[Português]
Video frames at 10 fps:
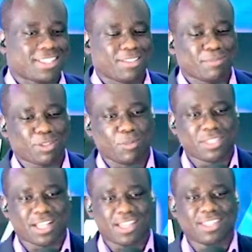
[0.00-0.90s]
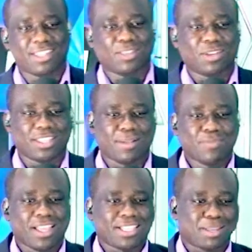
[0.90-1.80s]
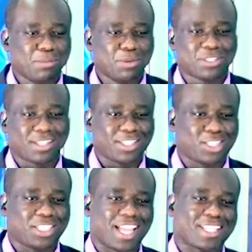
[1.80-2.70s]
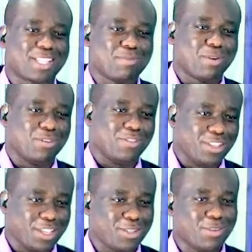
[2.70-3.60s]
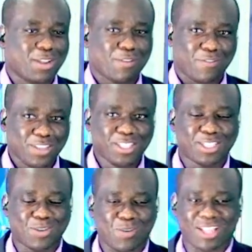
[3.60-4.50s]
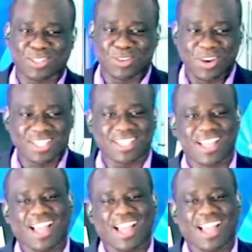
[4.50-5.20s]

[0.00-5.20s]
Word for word: Estão me sacaneando aí, né? Essa música aqui chata no meu ouvido, 24 horas.